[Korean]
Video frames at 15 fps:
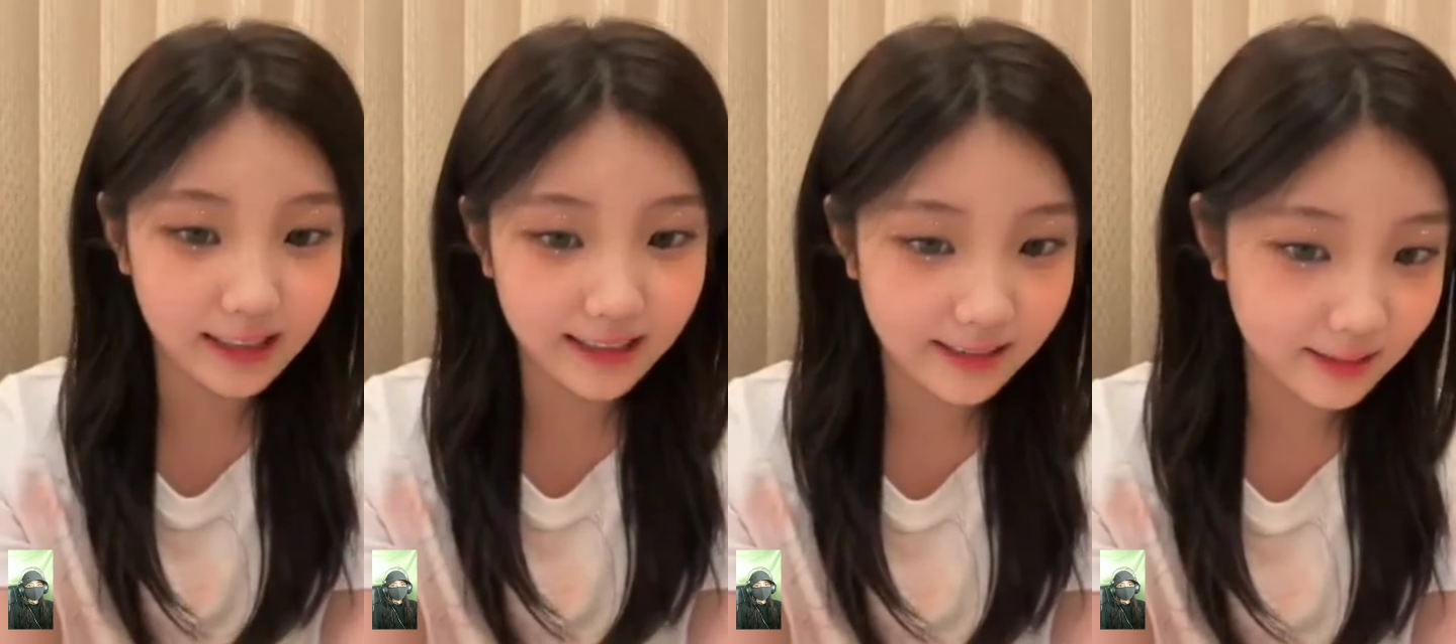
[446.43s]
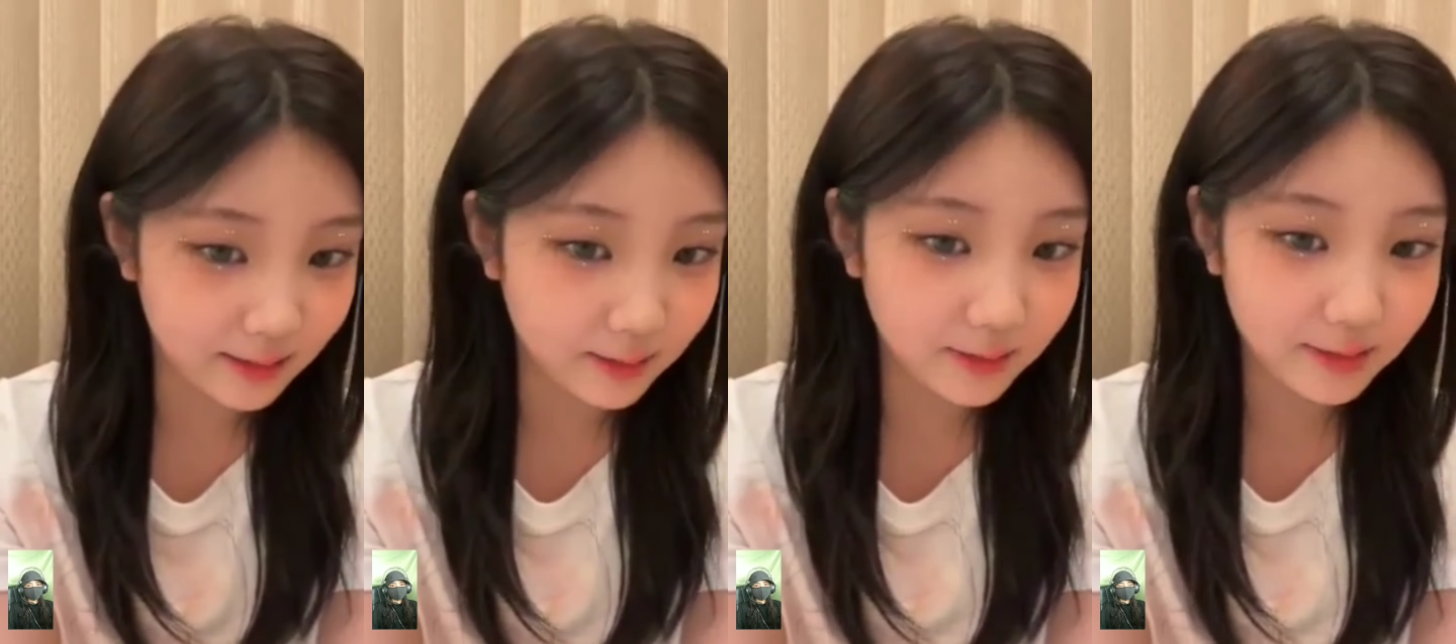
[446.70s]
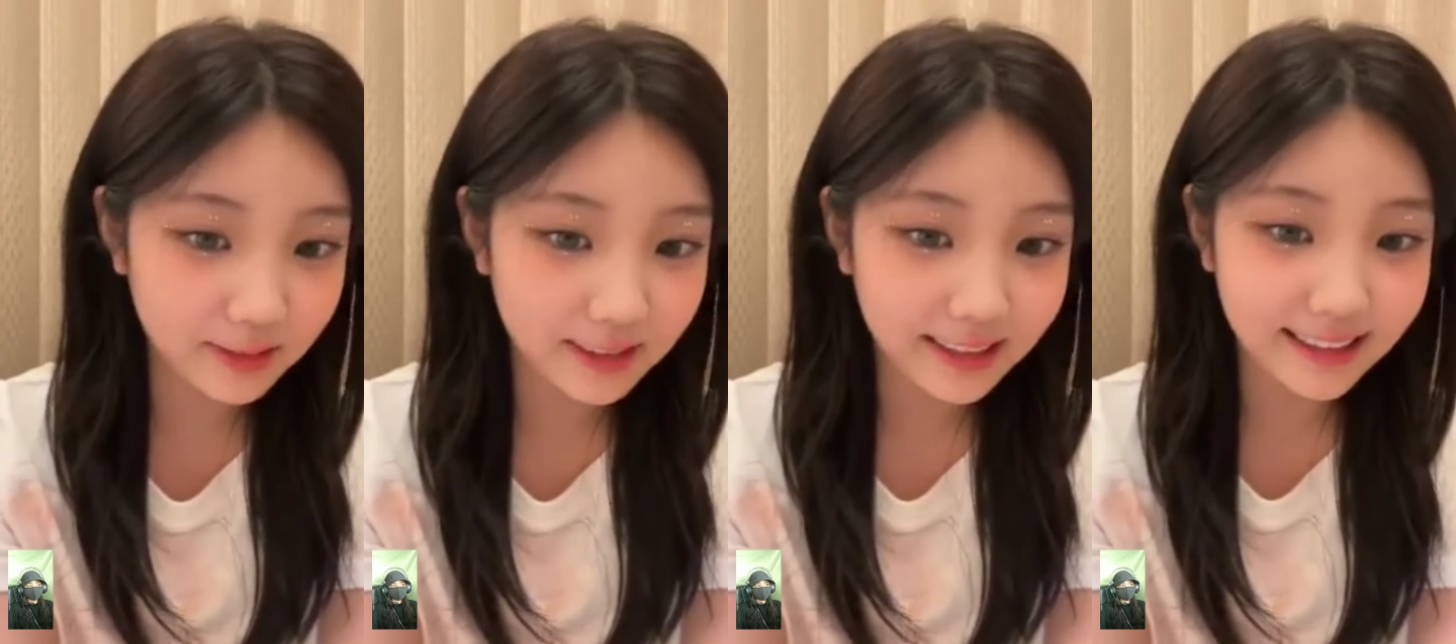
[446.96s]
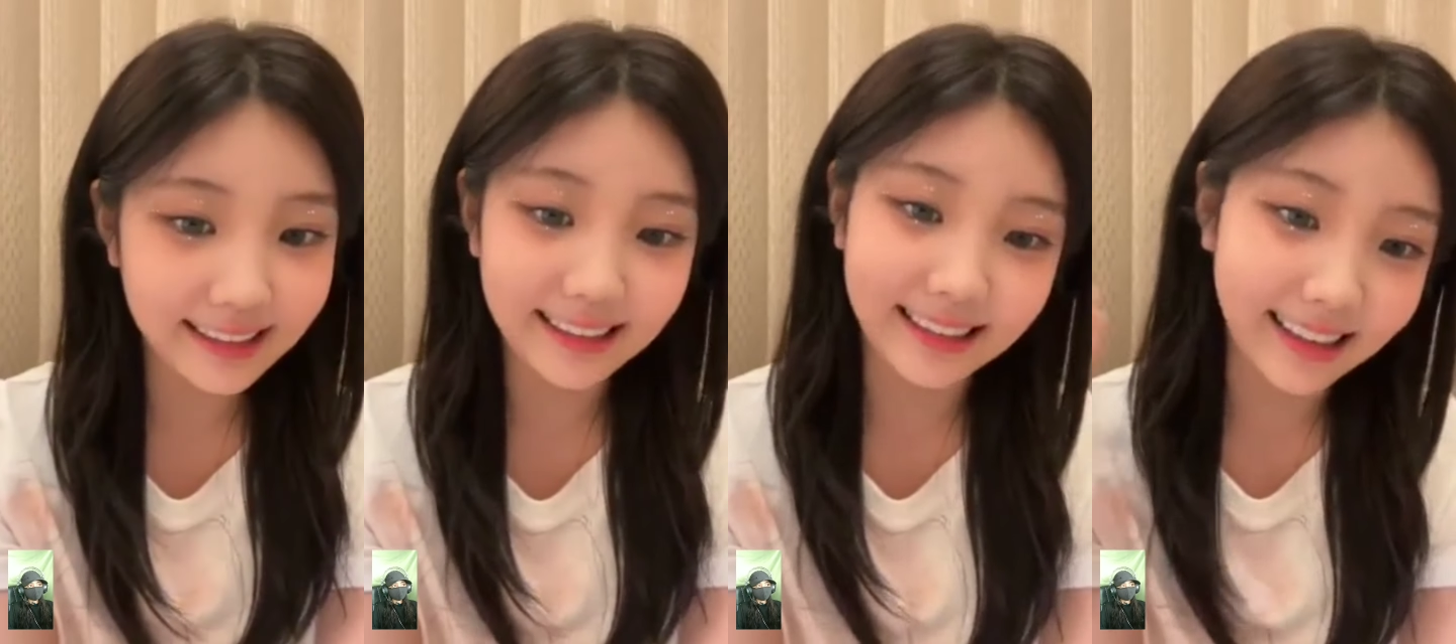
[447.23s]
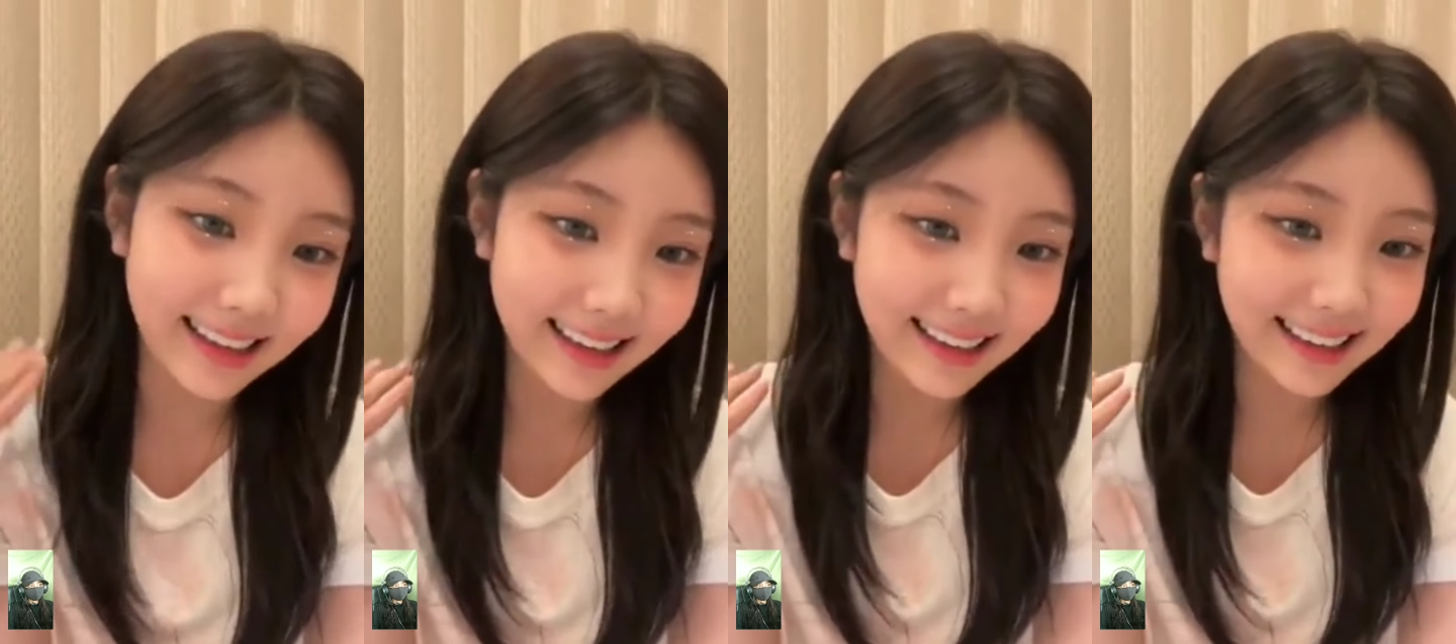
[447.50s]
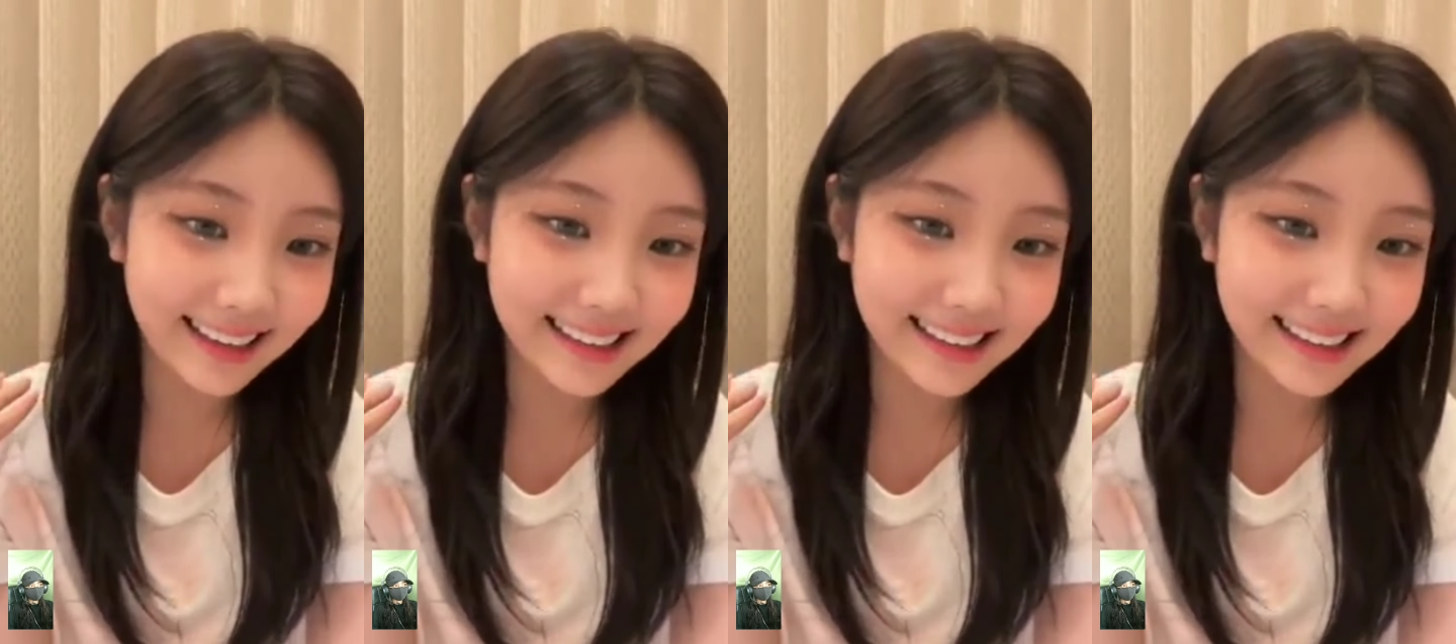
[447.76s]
얘기하려고. 근데